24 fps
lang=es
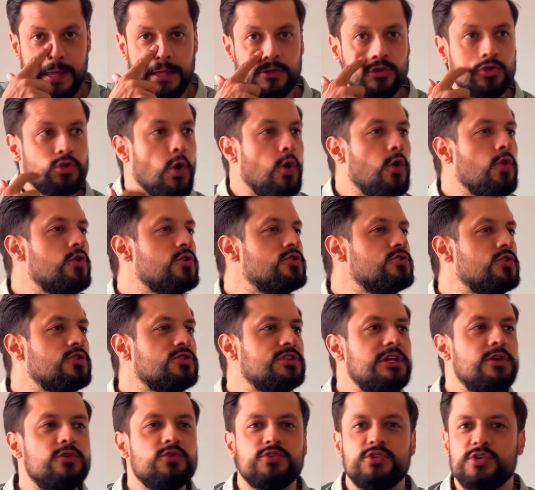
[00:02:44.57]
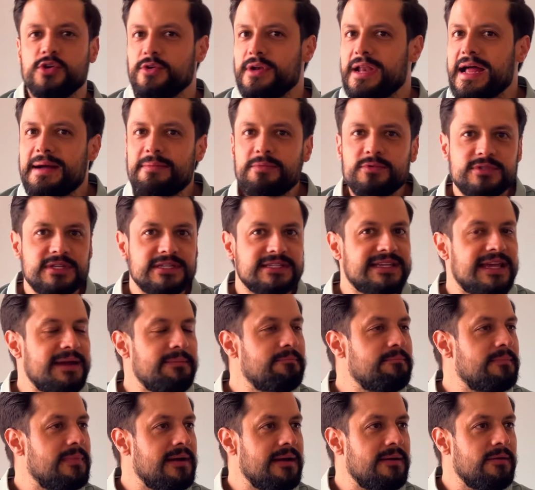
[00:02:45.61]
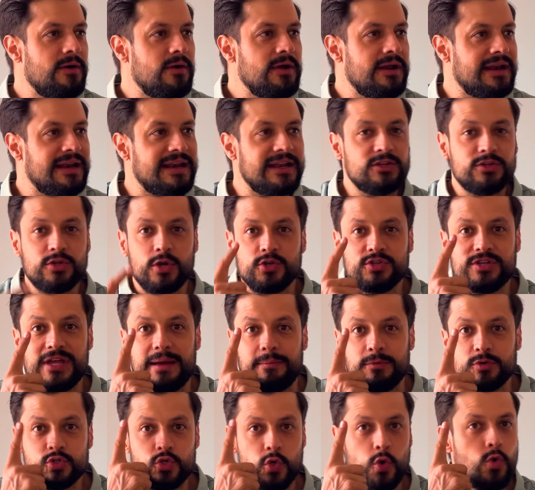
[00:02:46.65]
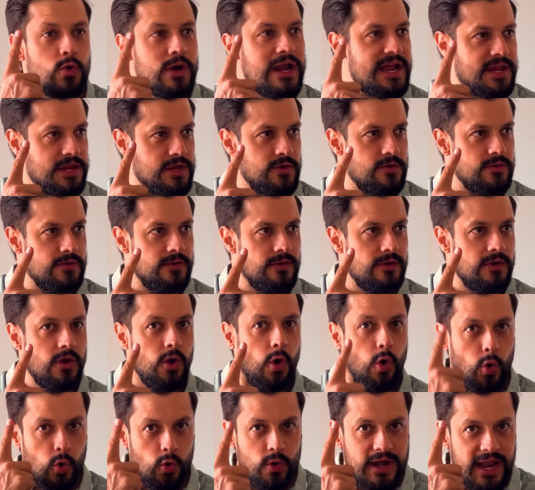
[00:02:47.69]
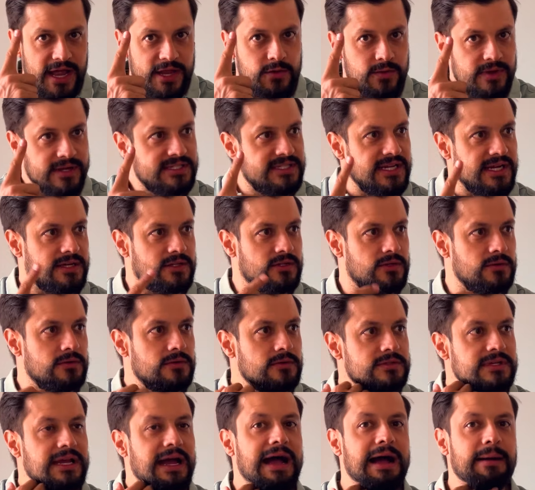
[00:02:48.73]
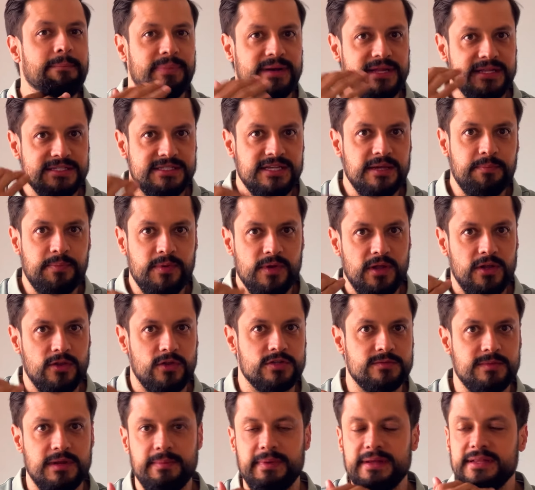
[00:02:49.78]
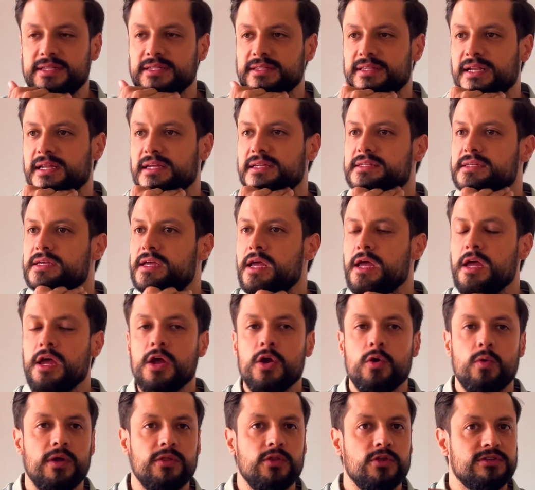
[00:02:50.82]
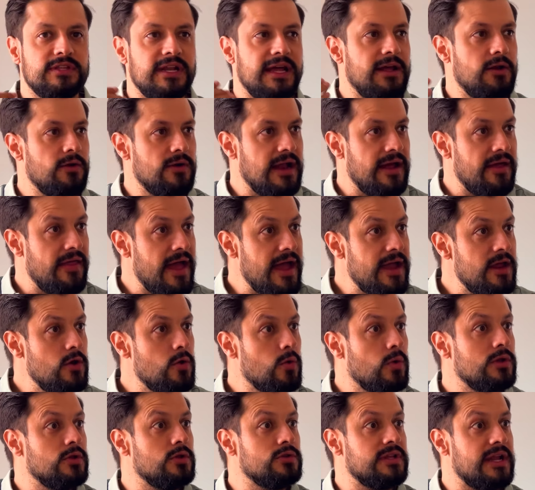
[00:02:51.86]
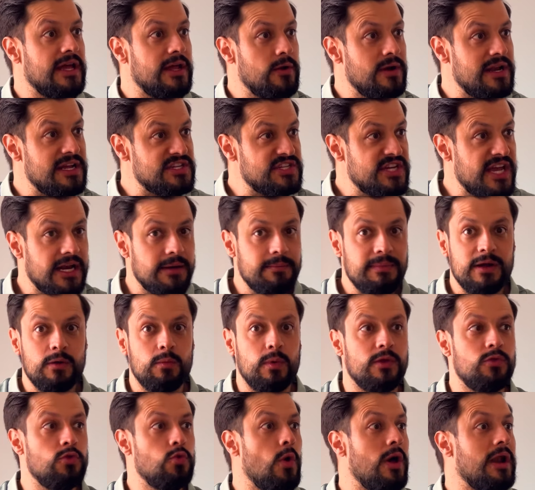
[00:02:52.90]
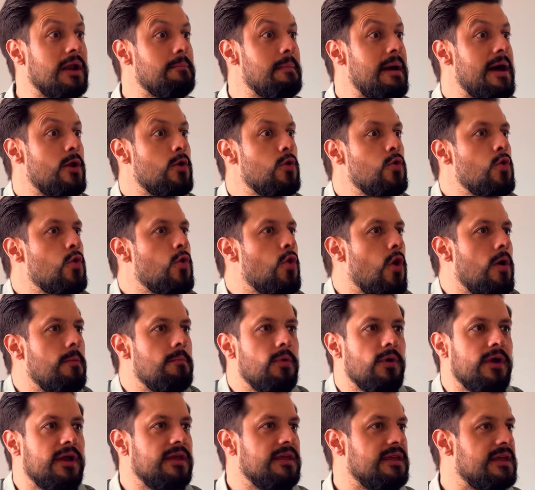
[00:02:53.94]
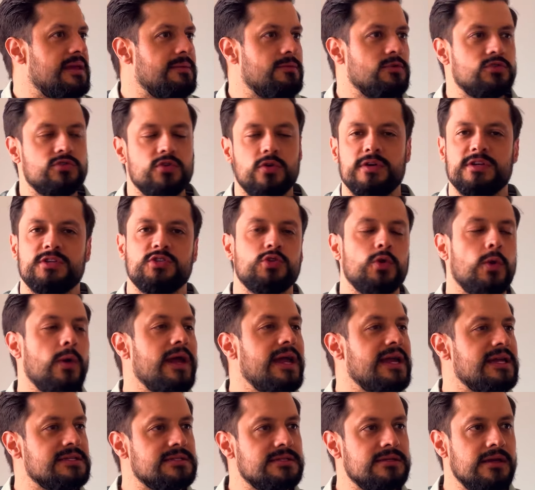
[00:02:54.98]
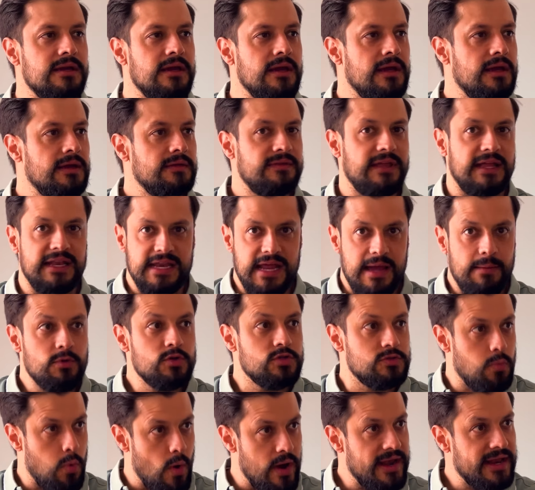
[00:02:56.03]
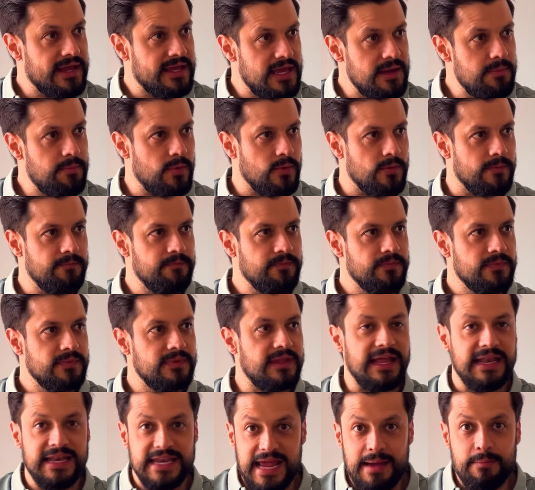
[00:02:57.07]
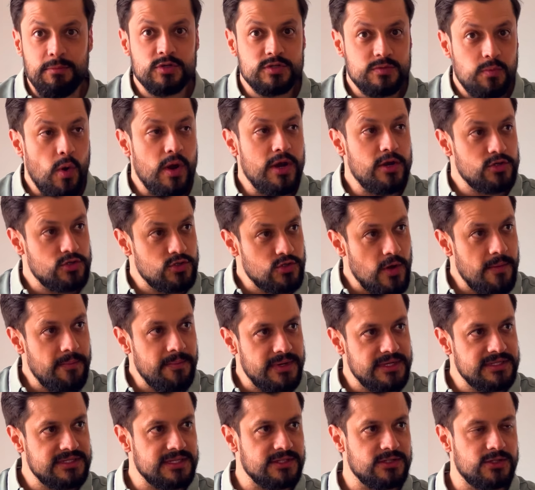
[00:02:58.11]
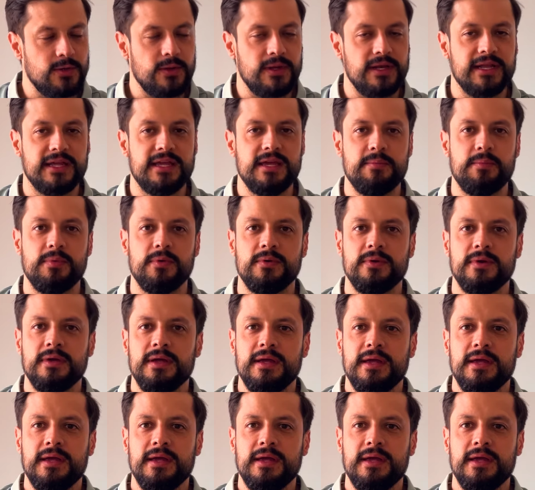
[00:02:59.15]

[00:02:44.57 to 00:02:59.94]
todos nos ilusionamos. Es que retrocedamos un año, un año exacto, o sea, a principio del 2023, cuando trajeron a Dairo, cuando trajeron a Sherman, cuando armaron un combo que dijimos, no, esto es, teníamos buen equipo, teníamos buenos nombres dentro del equipo.